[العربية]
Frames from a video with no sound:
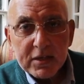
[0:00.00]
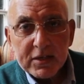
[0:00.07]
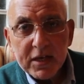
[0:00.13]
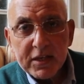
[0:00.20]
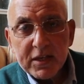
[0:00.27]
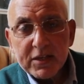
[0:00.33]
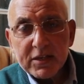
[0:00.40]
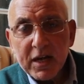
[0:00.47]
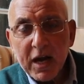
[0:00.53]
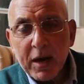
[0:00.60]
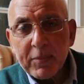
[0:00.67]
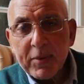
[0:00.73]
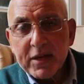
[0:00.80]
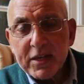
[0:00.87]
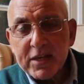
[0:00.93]
يعني
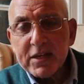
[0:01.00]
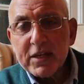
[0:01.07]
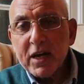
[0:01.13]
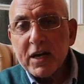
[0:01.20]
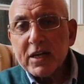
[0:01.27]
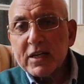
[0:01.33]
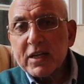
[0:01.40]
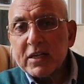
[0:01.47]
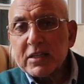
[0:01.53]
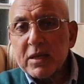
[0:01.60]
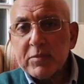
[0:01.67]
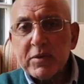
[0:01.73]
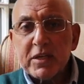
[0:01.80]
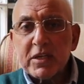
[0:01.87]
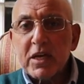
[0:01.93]
عمليه غير
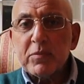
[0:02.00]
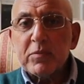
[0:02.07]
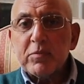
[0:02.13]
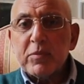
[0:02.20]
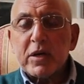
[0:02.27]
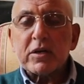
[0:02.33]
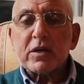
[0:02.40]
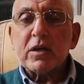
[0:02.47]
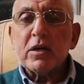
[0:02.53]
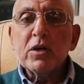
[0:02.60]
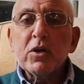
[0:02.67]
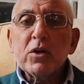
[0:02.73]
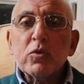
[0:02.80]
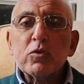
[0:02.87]
ادميه بالمره